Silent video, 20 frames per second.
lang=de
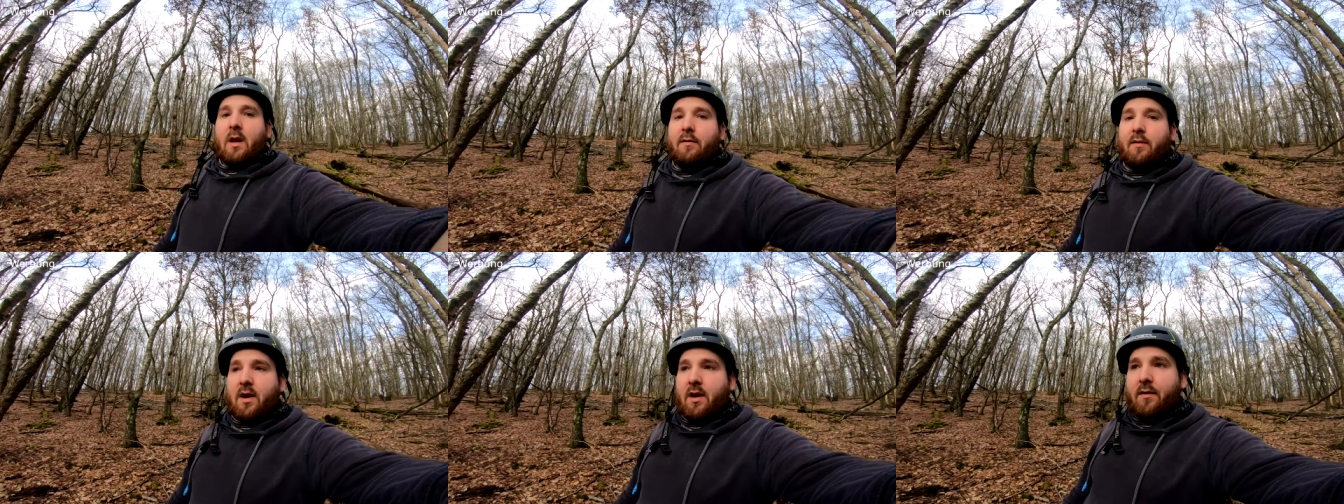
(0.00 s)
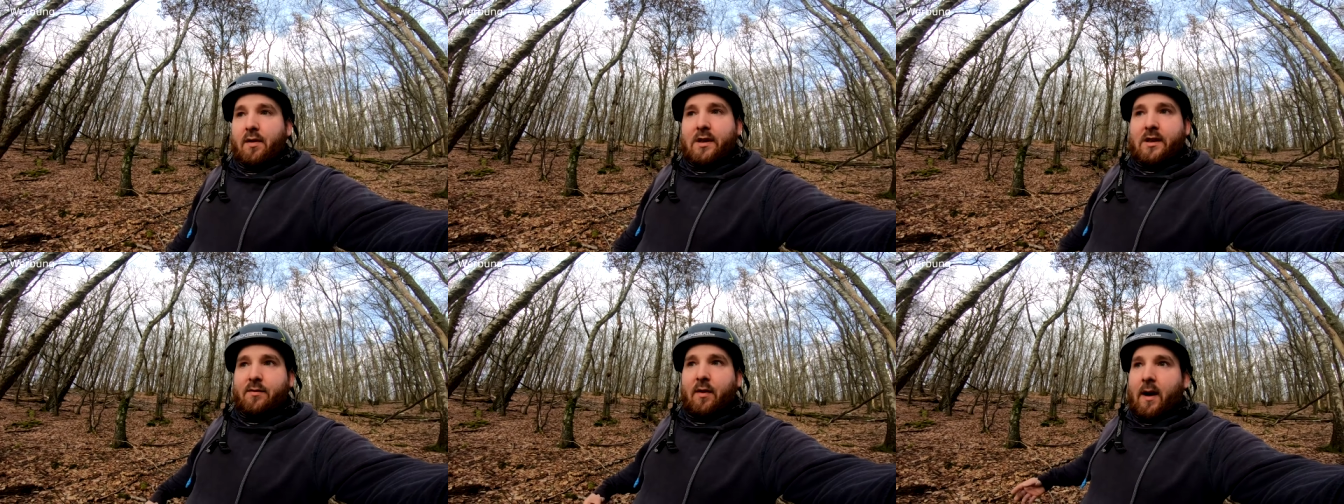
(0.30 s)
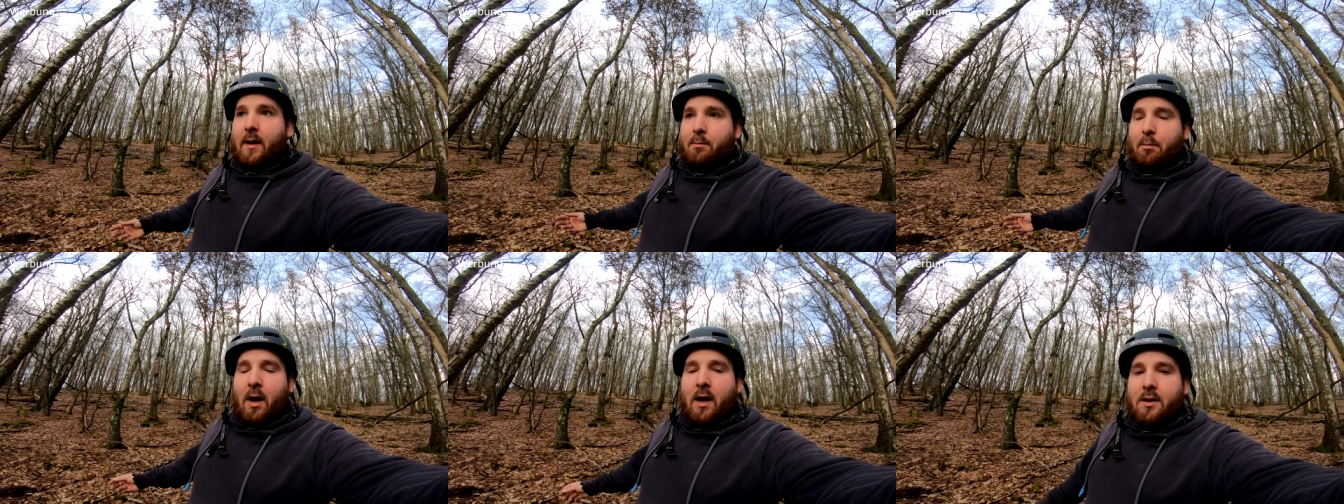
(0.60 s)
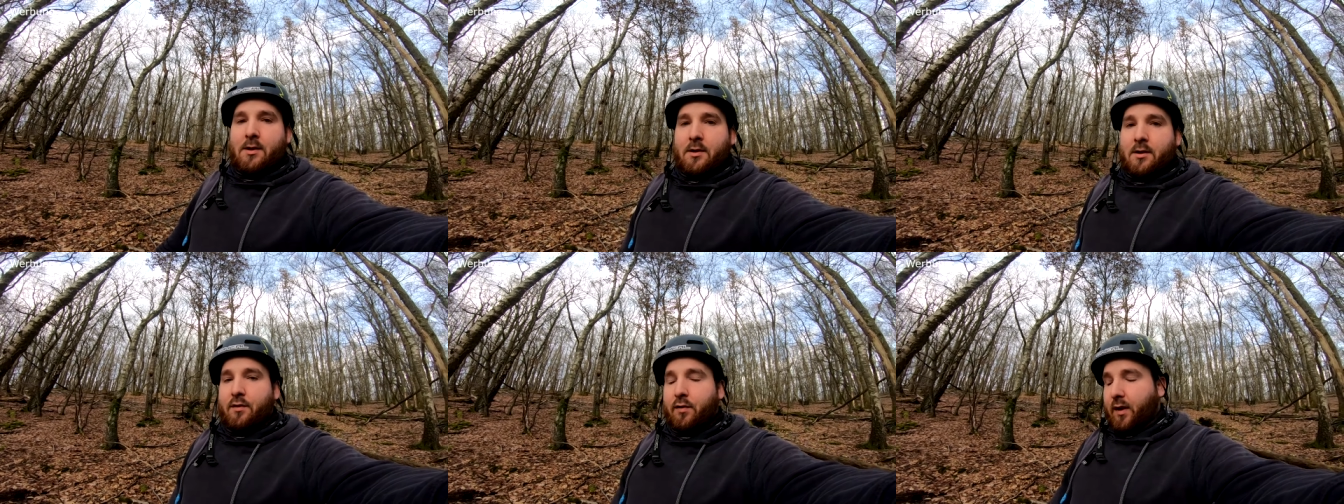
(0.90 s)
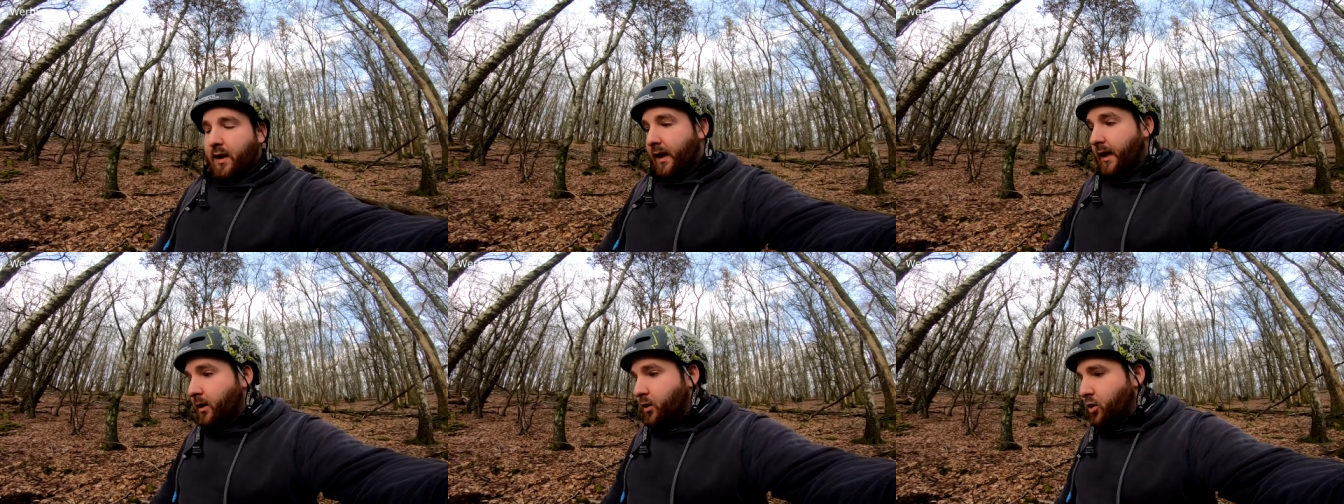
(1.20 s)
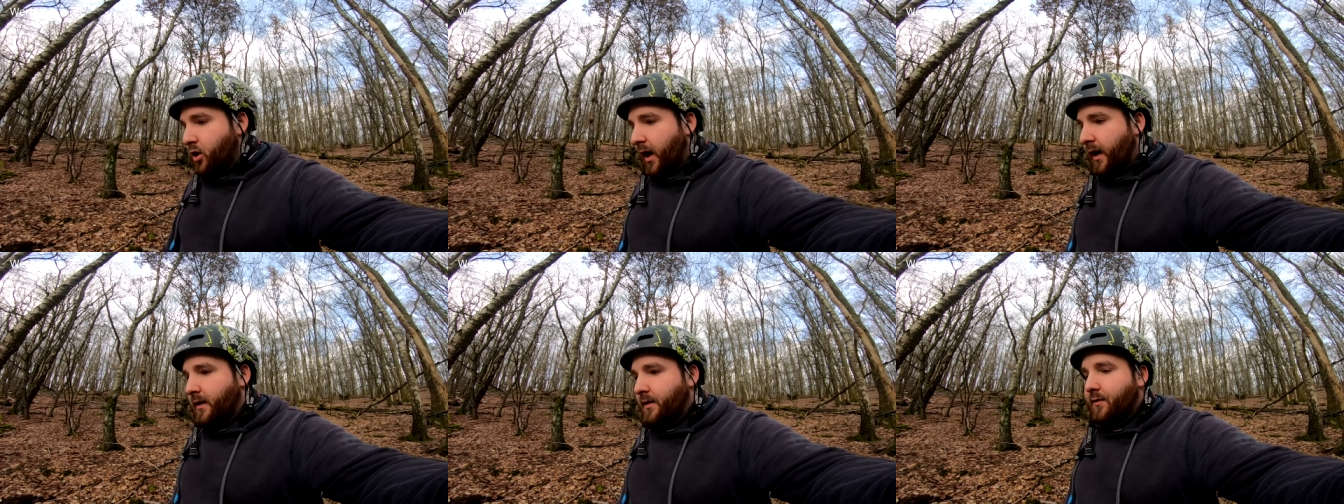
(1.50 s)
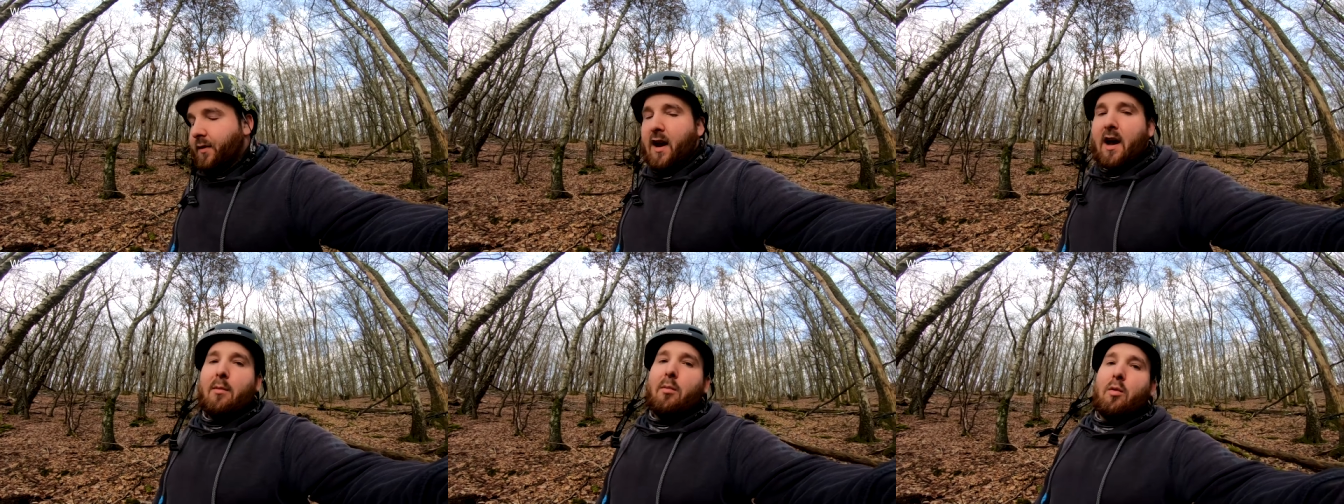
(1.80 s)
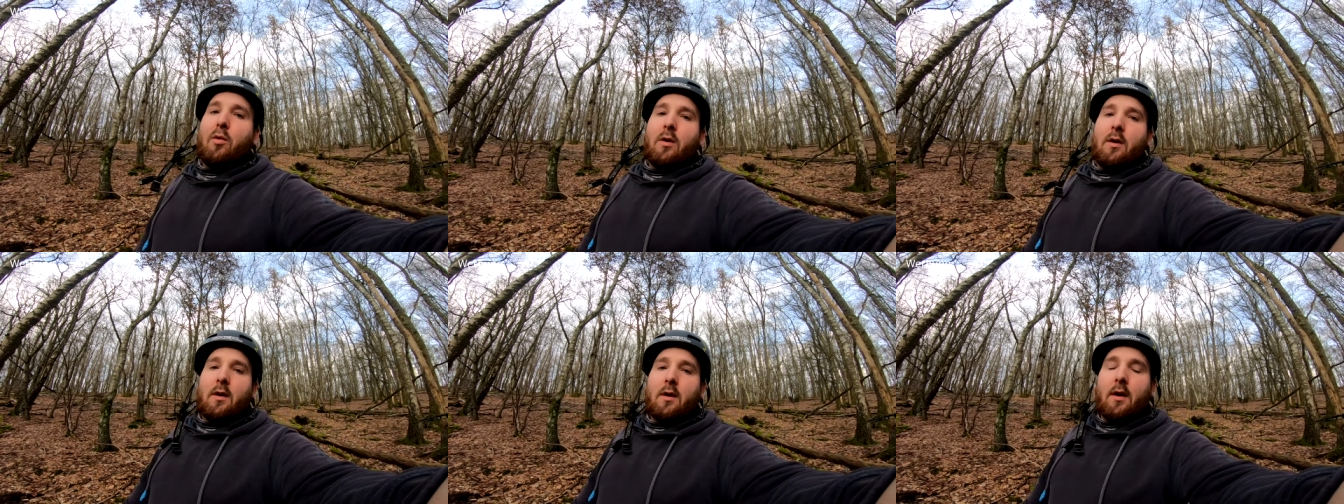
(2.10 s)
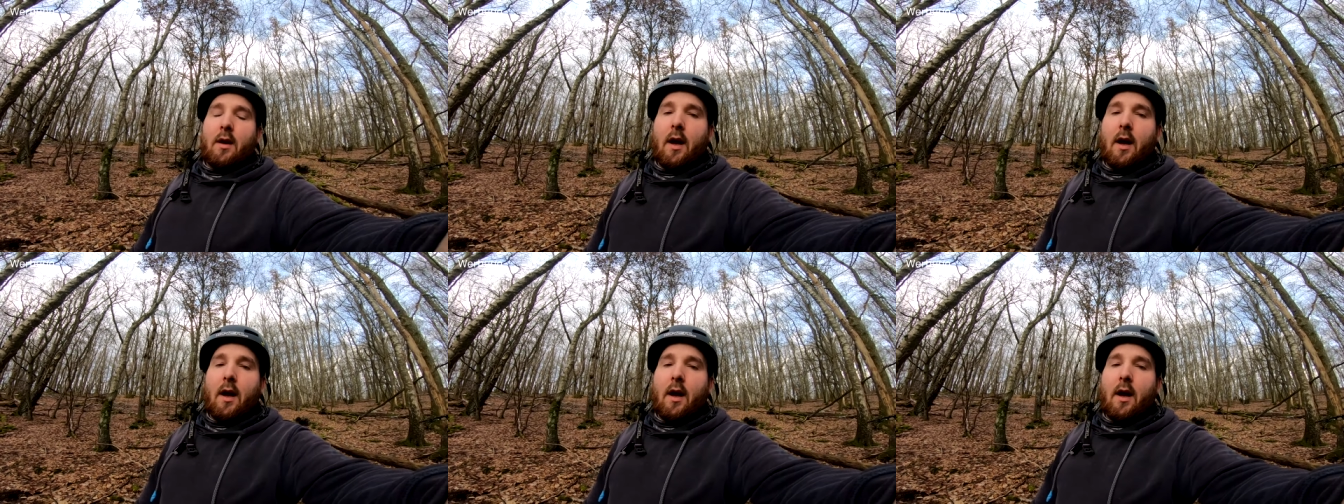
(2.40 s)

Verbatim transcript: Wie ihr wisst, mache ich nicht für jeden Scheiß Werbung.